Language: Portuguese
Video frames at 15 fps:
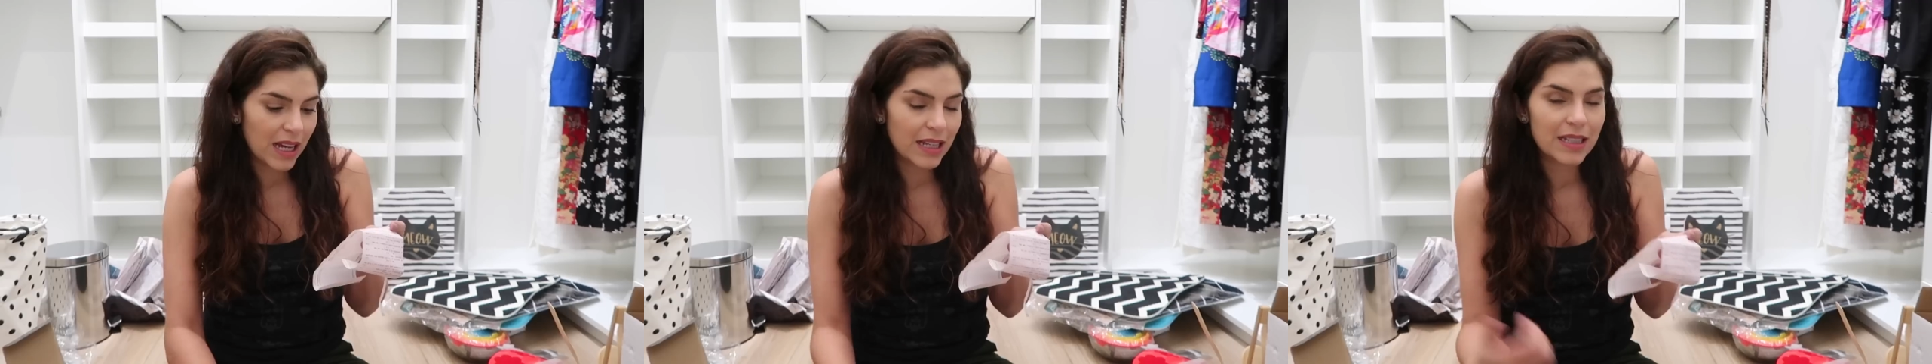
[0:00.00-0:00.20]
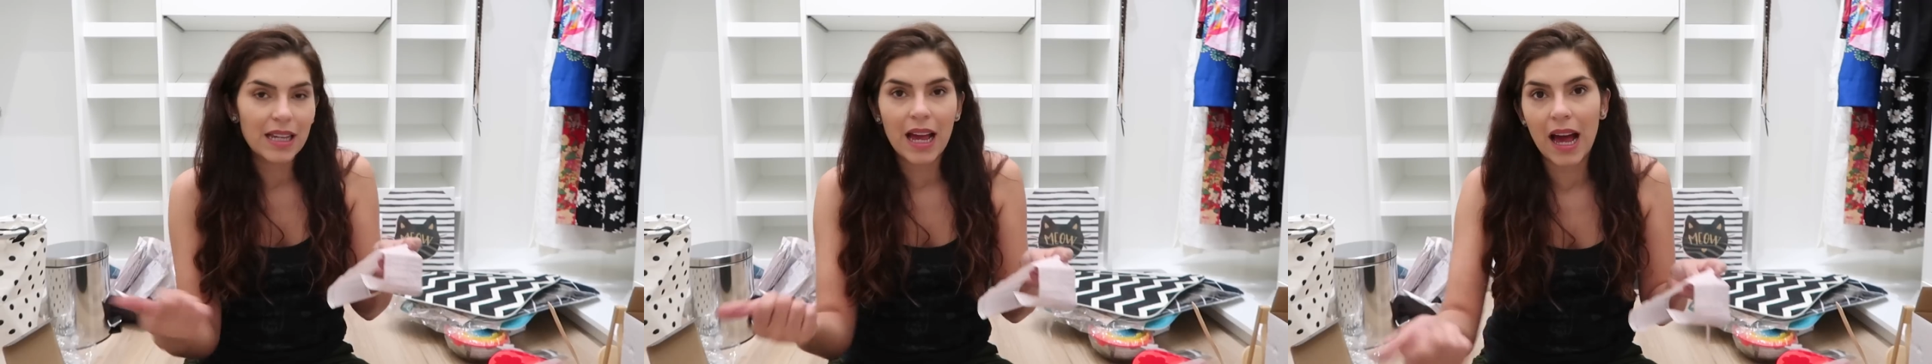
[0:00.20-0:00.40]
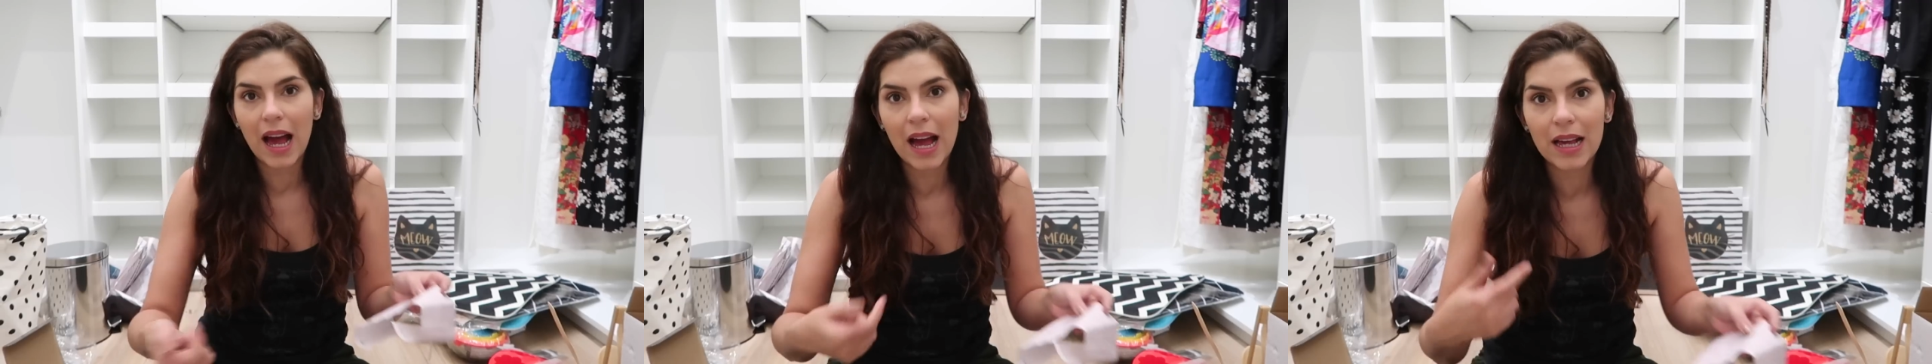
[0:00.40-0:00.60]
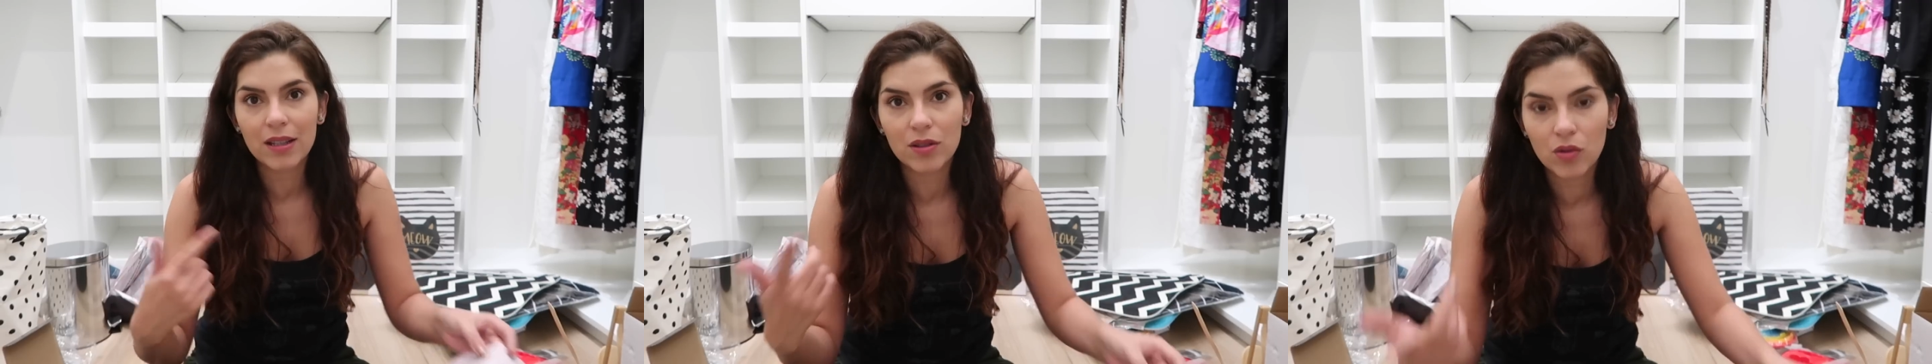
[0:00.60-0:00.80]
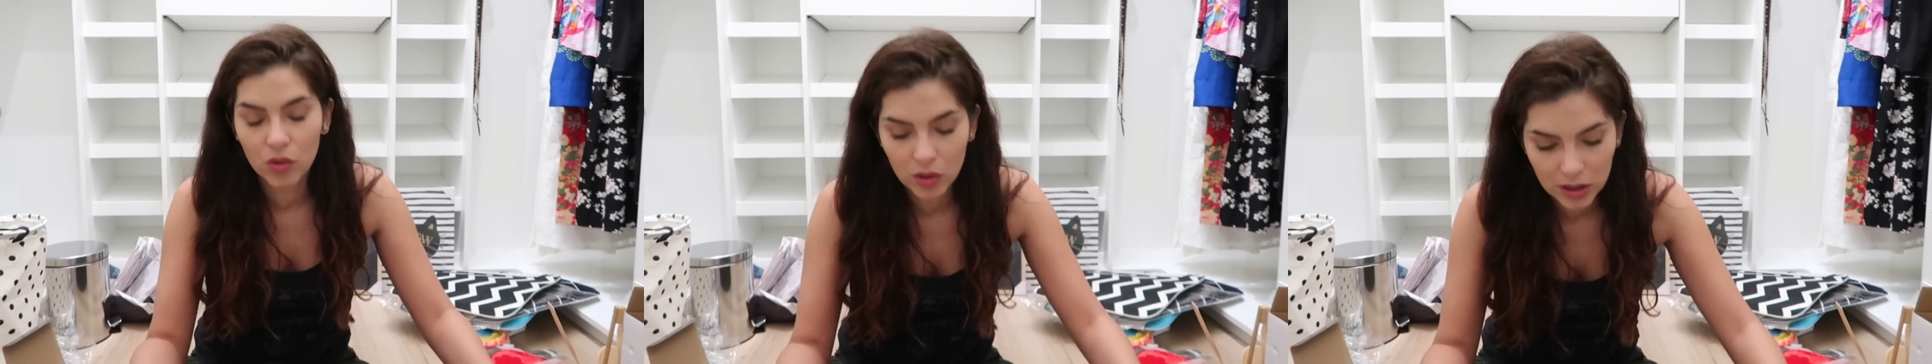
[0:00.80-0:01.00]
6
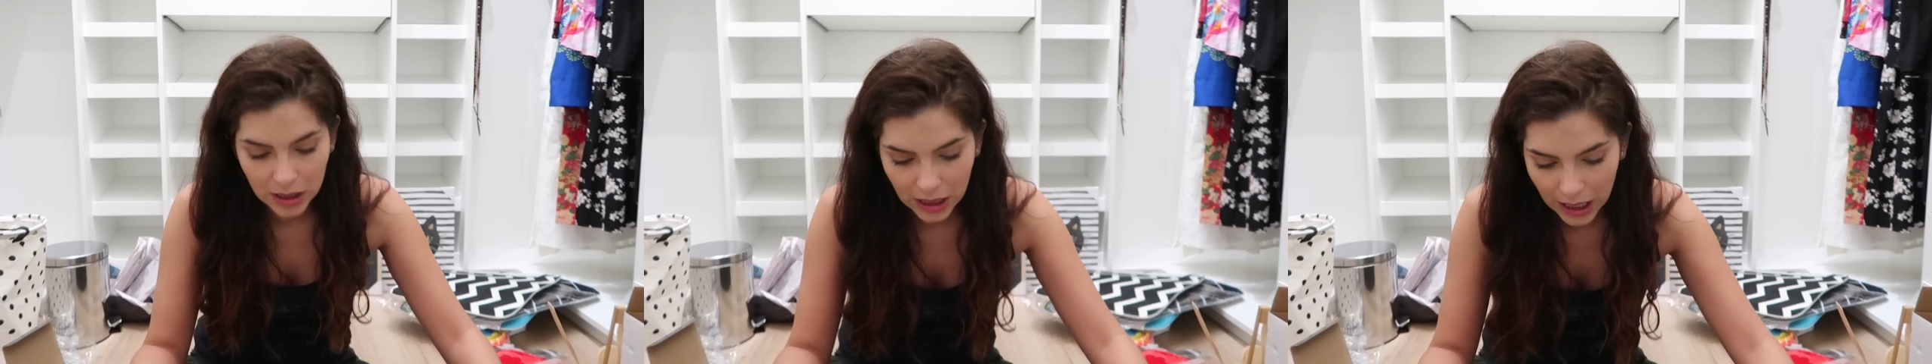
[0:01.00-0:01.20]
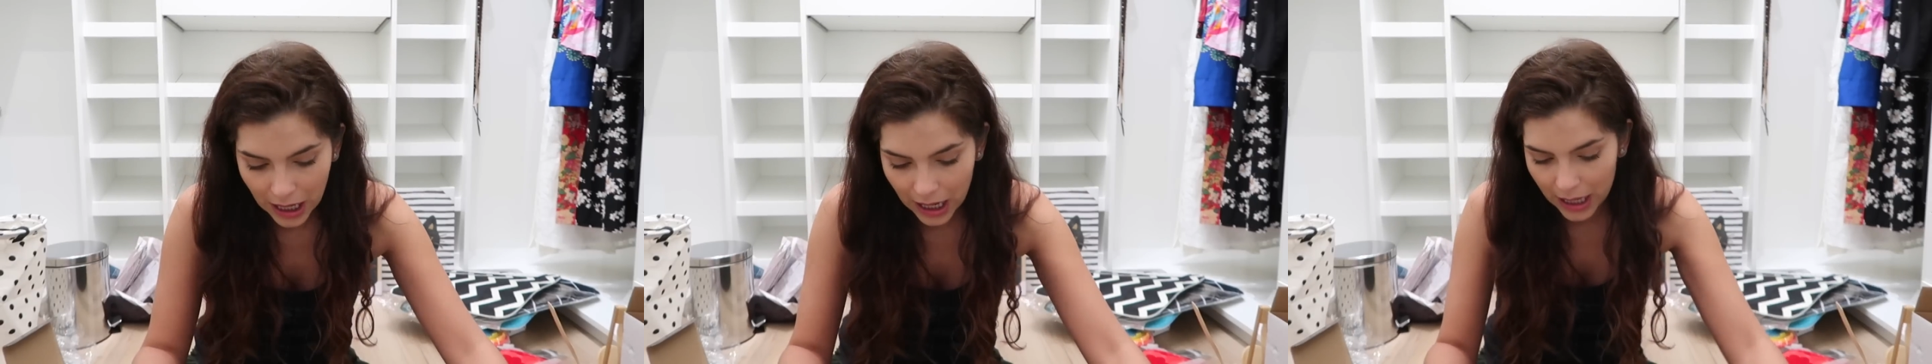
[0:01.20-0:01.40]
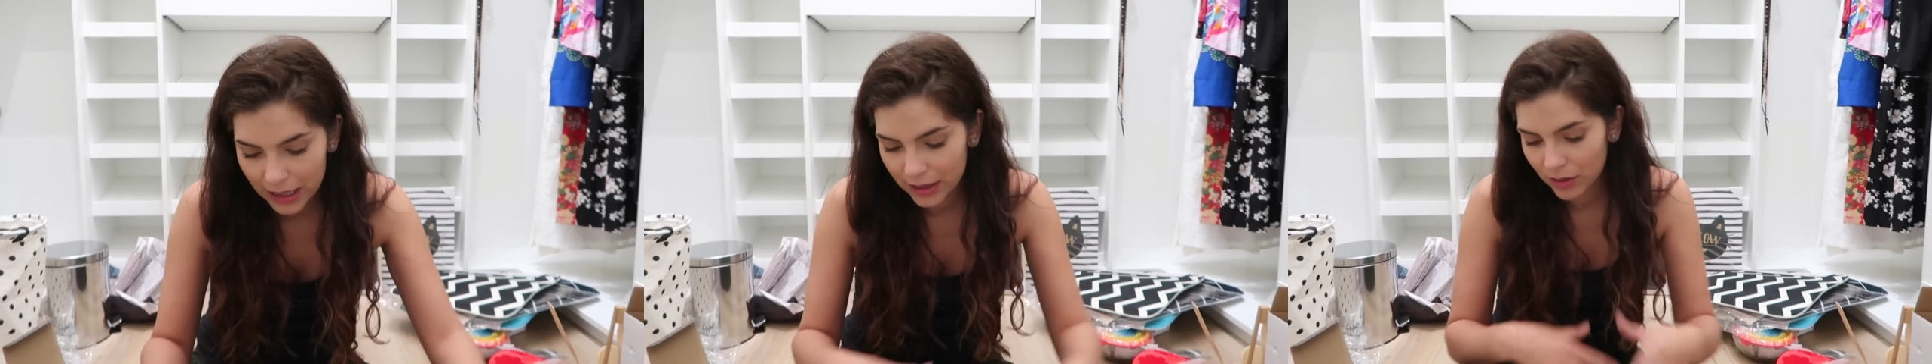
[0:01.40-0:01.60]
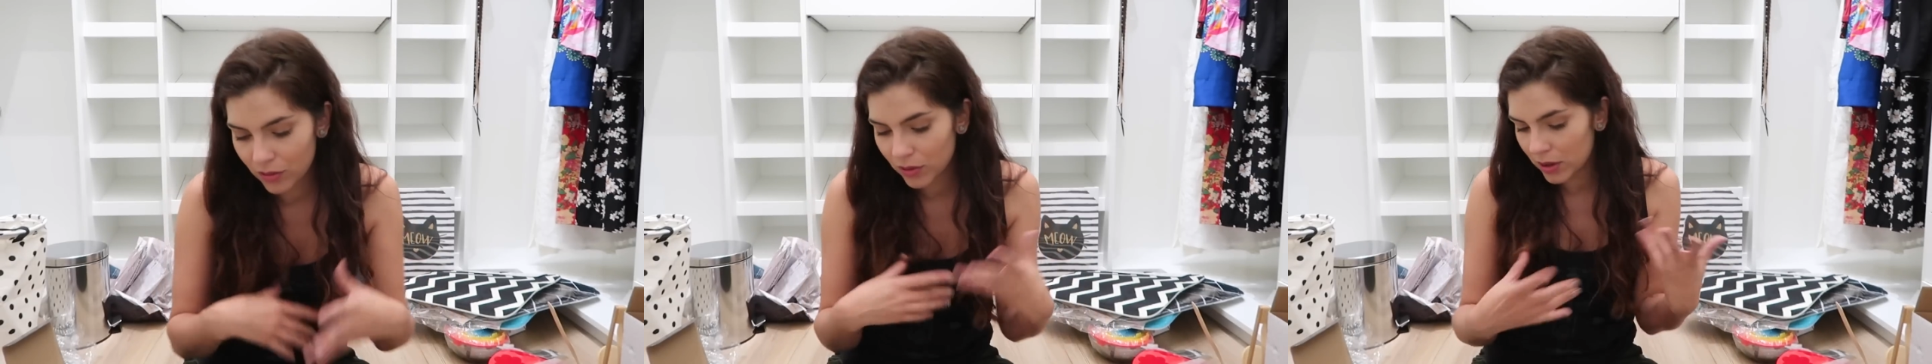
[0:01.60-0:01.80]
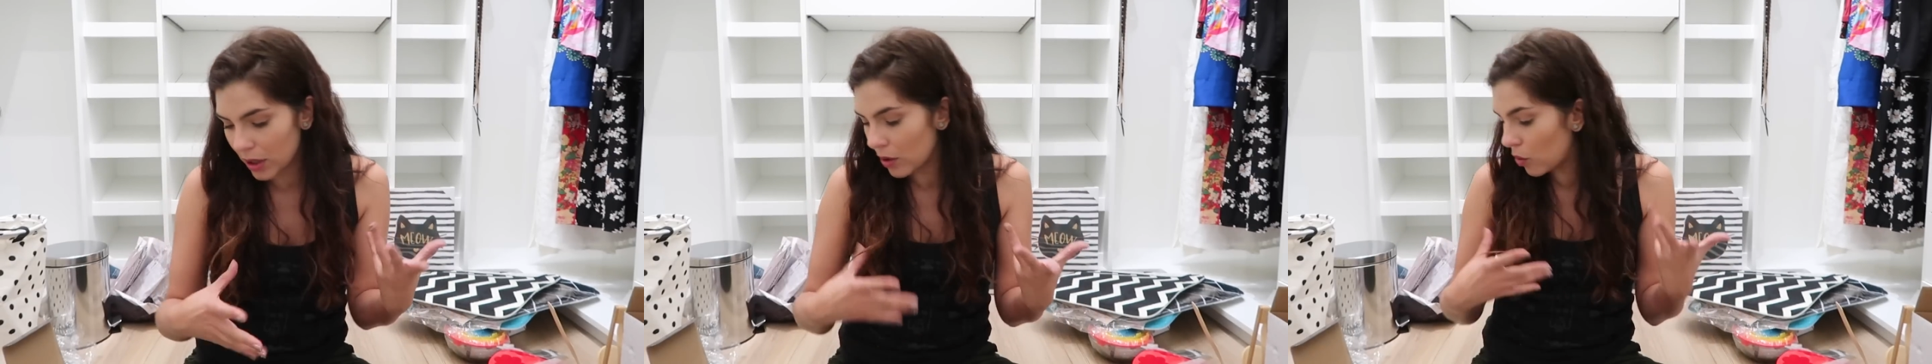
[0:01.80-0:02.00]
reais, 12 reais, eu
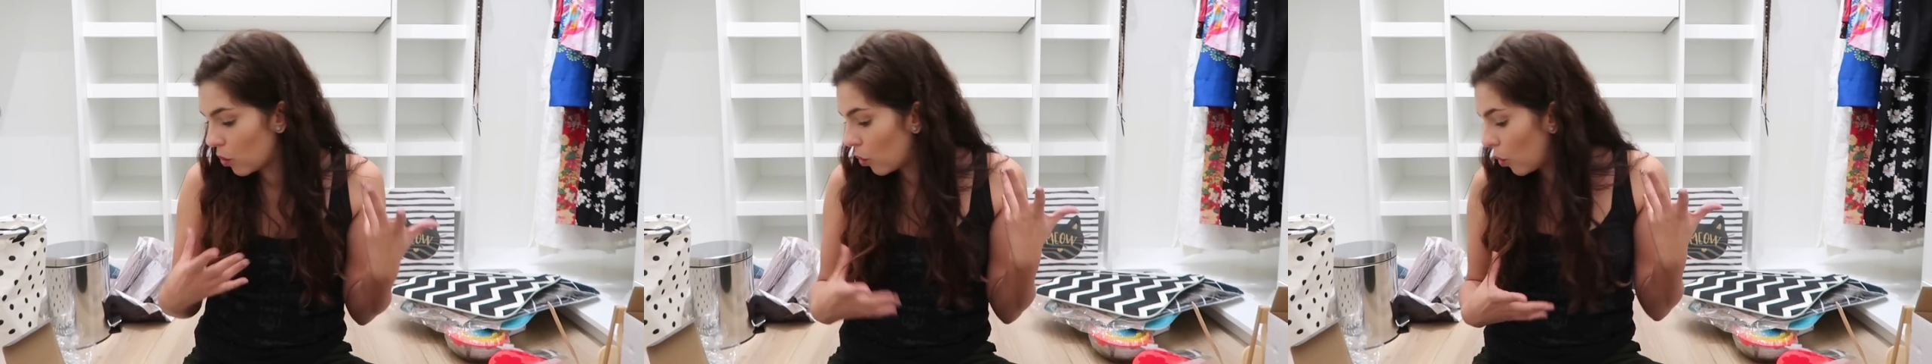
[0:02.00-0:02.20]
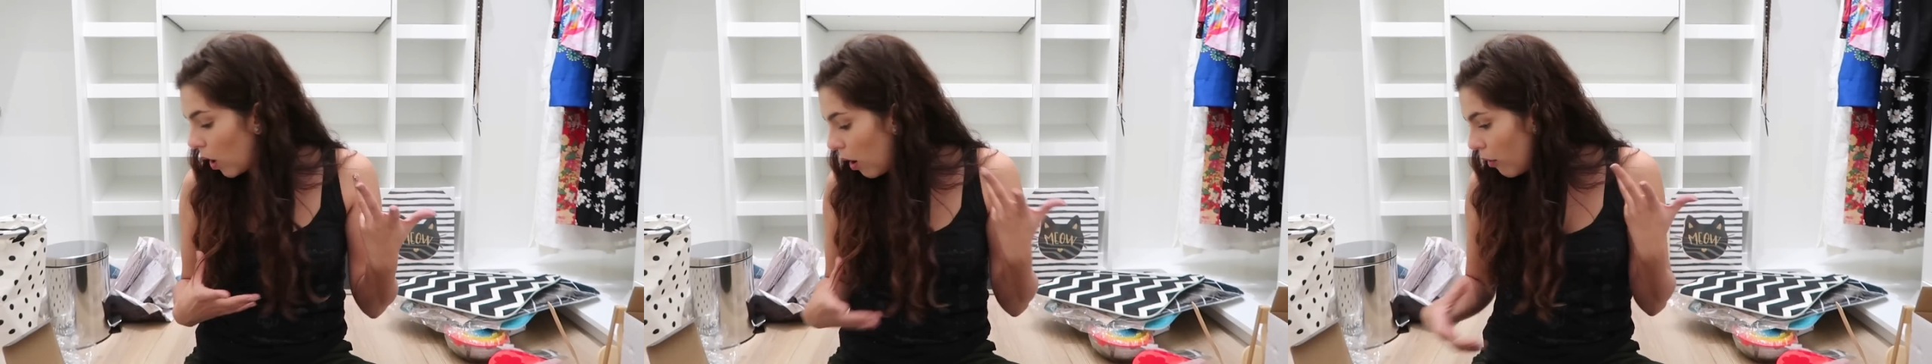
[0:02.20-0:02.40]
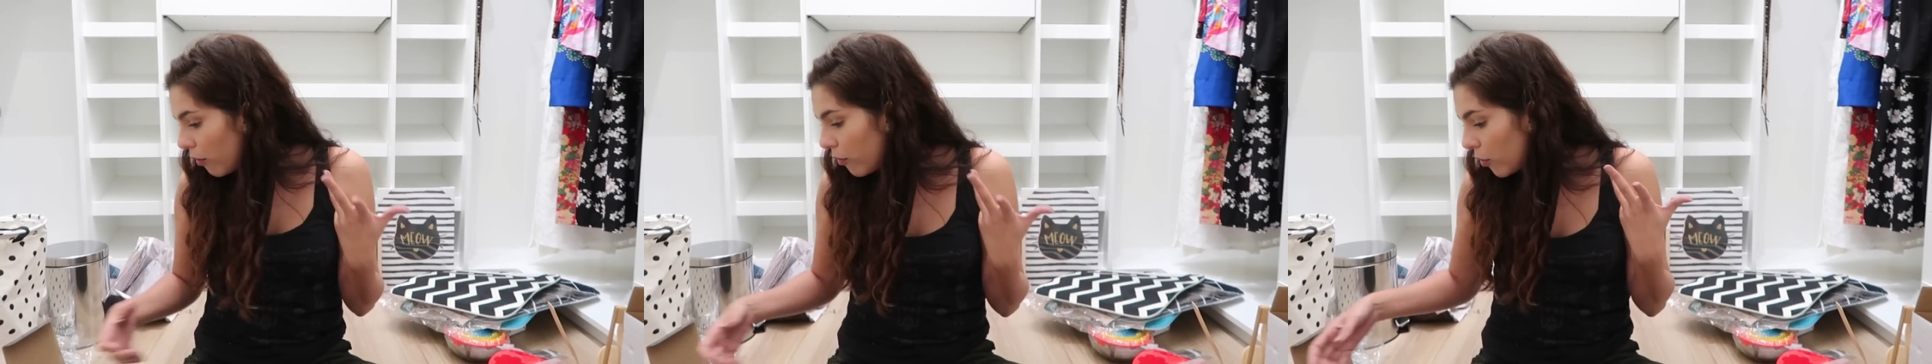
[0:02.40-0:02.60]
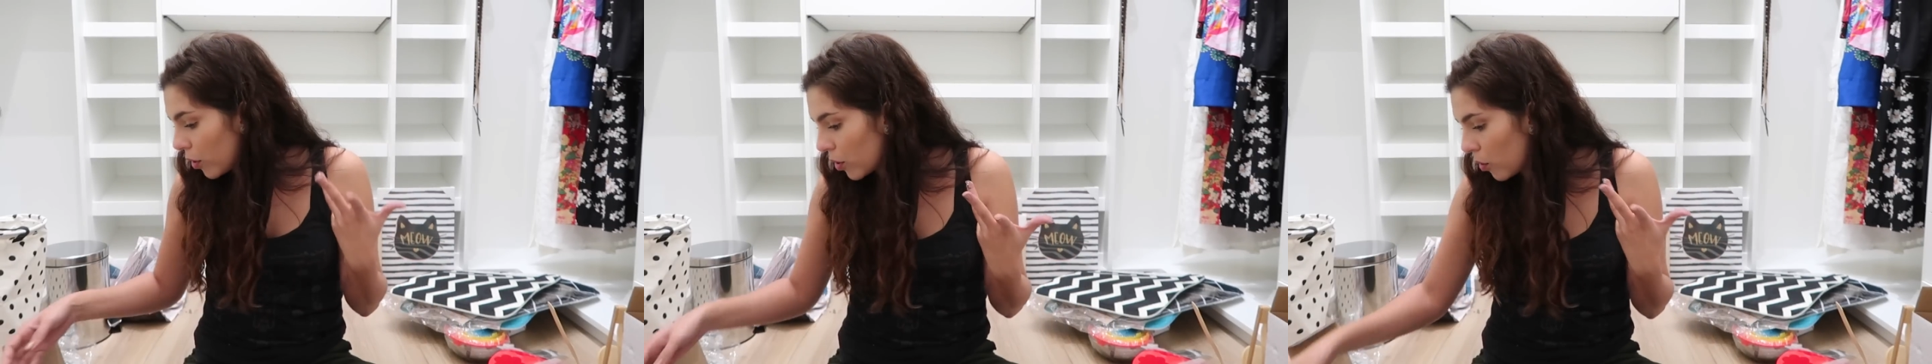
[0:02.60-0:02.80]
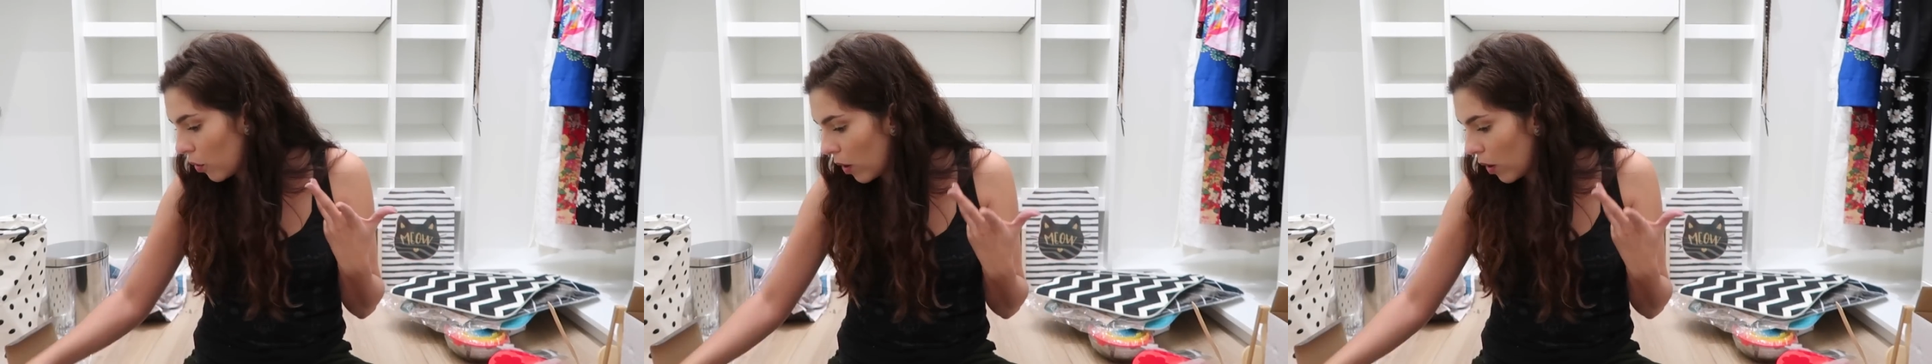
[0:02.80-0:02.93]
não sei qual foi